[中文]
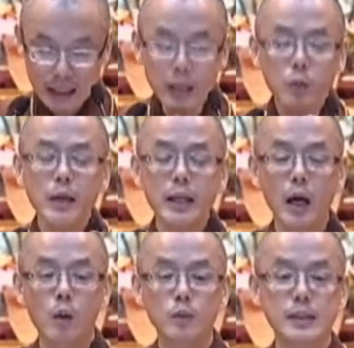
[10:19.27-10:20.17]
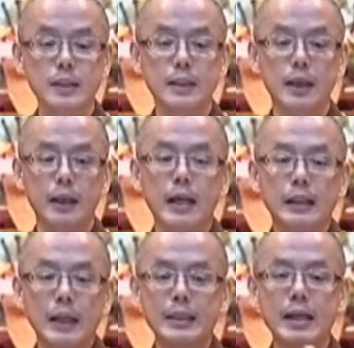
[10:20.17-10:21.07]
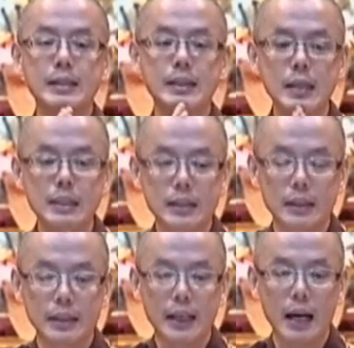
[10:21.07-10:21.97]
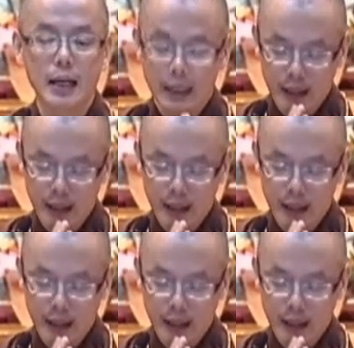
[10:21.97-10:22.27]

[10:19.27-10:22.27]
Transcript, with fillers: 因为了无自性，它像镜子一样，